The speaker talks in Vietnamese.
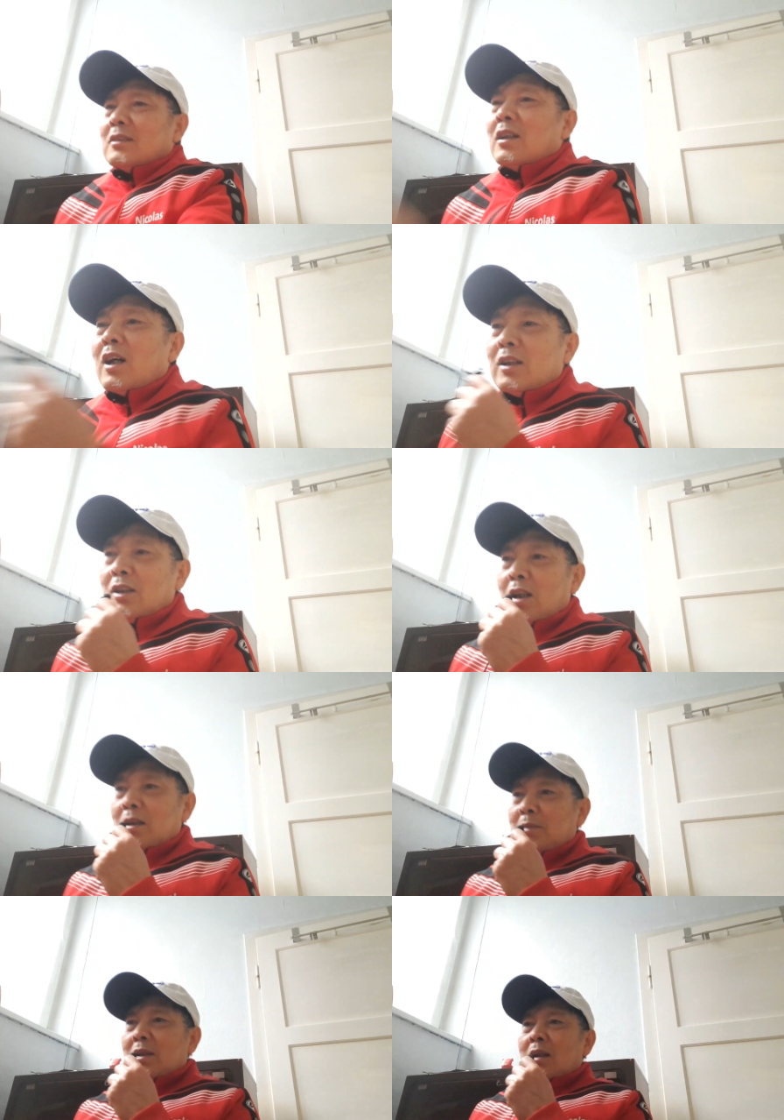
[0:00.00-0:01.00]
rồi
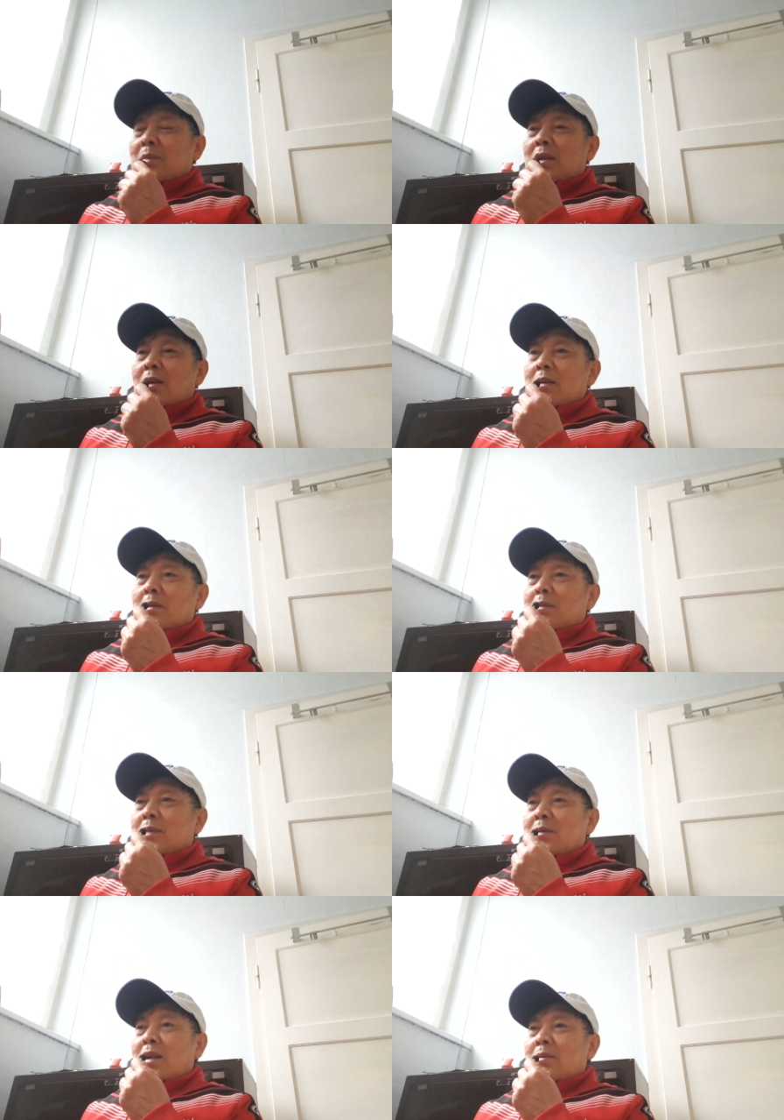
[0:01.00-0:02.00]
rồi bây giờ mình nói
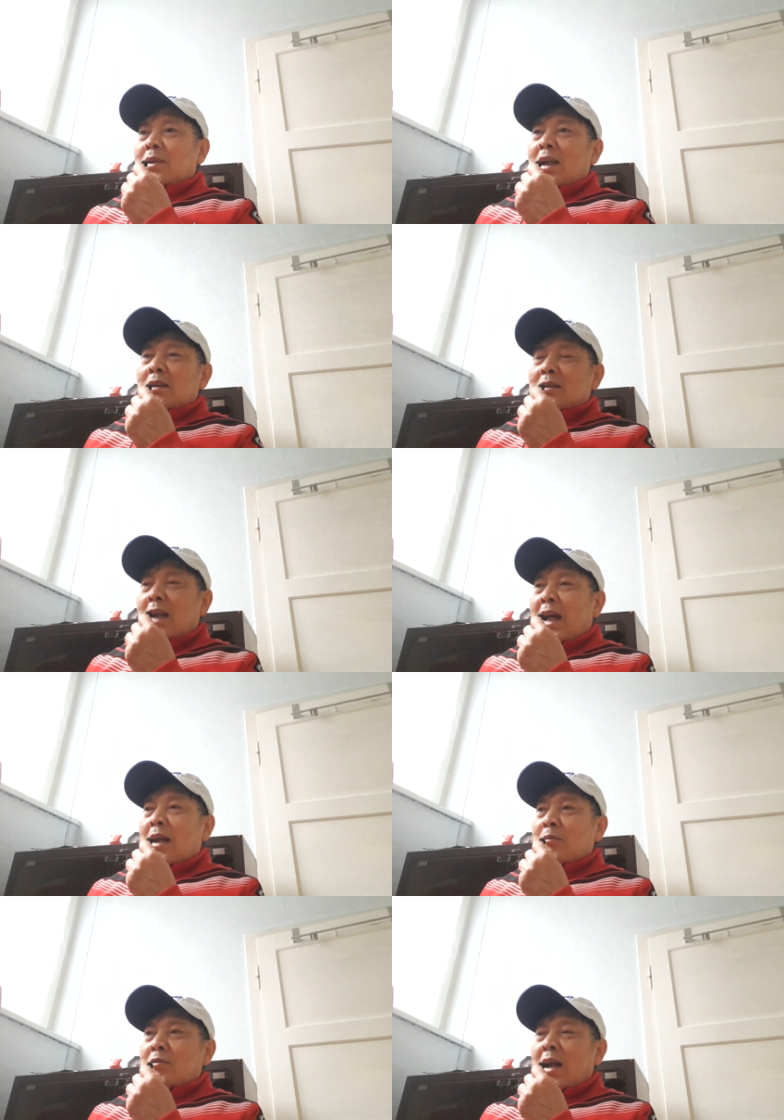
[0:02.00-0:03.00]
bây giờ mình giải thích
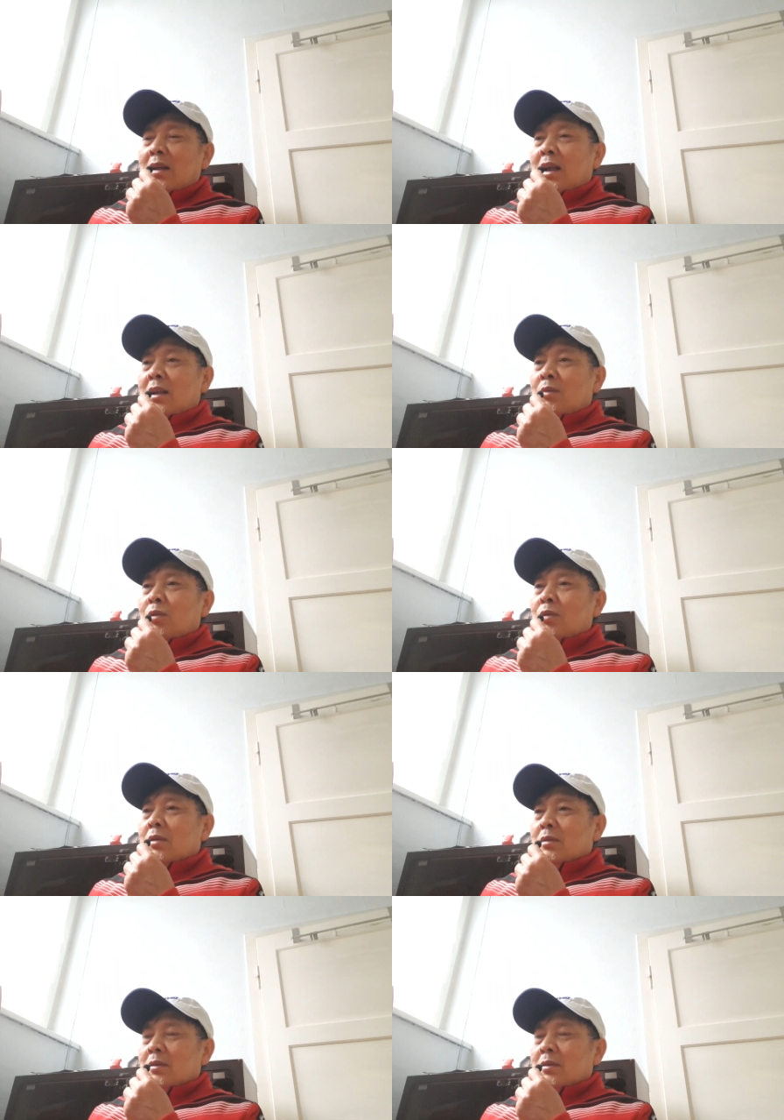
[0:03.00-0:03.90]
hà một phát hà hiểu luôn